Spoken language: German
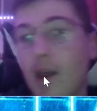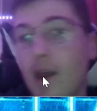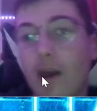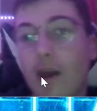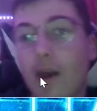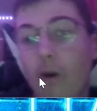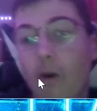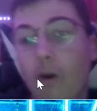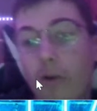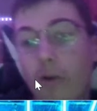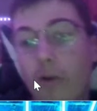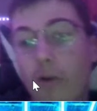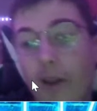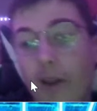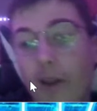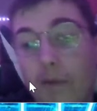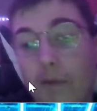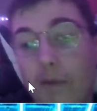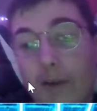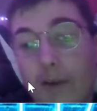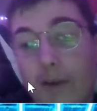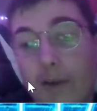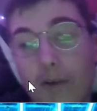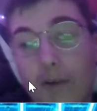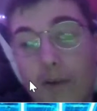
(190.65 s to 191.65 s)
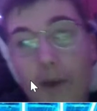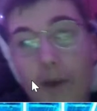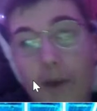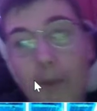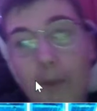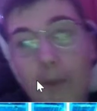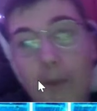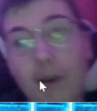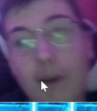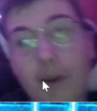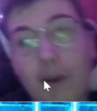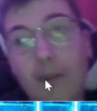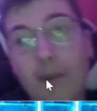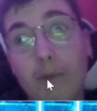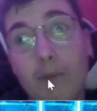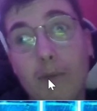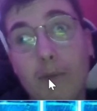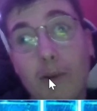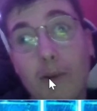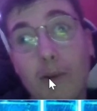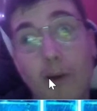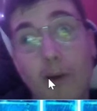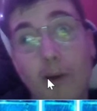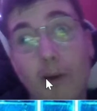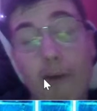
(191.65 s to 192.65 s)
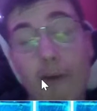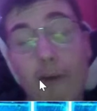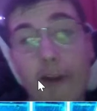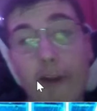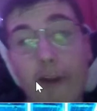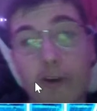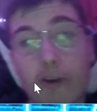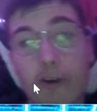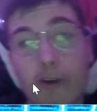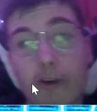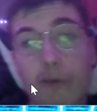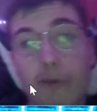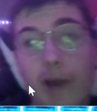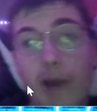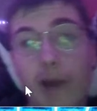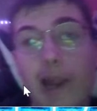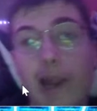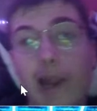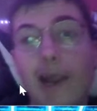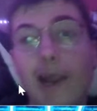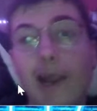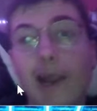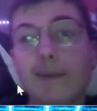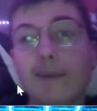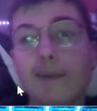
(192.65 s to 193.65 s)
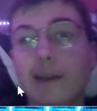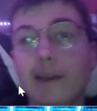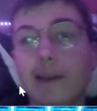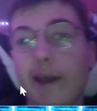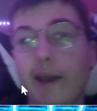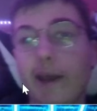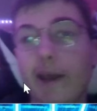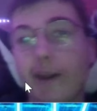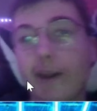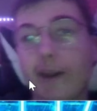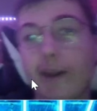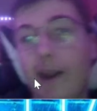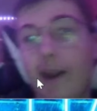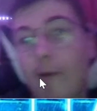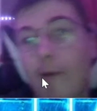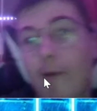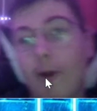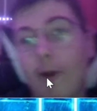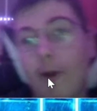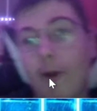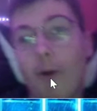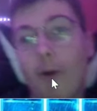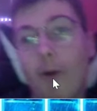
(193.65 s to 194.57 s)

Und das war's schon wieder mit diesem Video. Ich hoffe, es hat euch gefallen. Lasst ein Like da, ein Abo da.